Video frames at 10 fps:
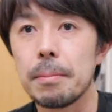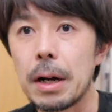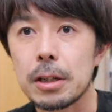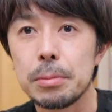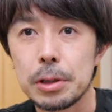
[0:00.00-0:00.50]

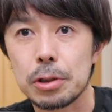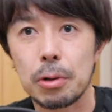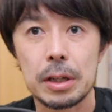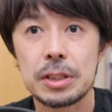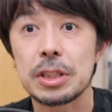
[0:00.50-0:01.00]
MacBook
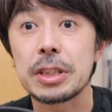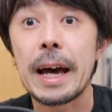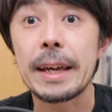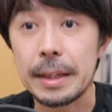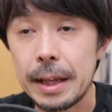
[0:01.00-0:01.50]
とかにつ
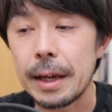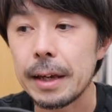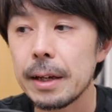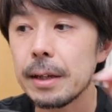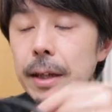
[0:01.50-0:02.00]
ない
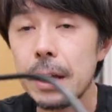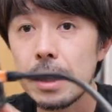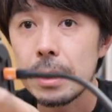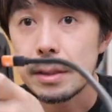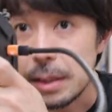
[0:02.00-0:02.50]
で、で、
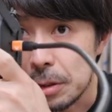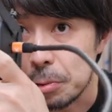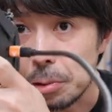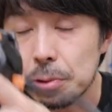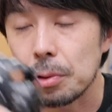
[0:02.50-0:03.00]
写真
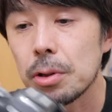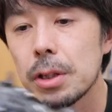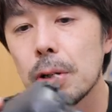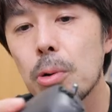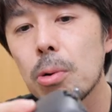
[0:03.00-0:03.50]
を撮ると。
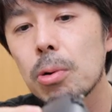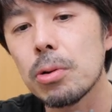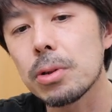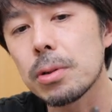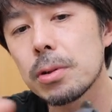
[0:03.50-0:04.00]
で、ここ
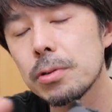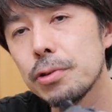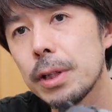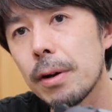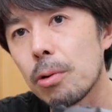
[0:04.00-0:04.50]
の、
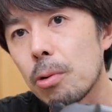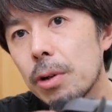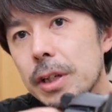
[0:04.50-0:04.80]
普段はここの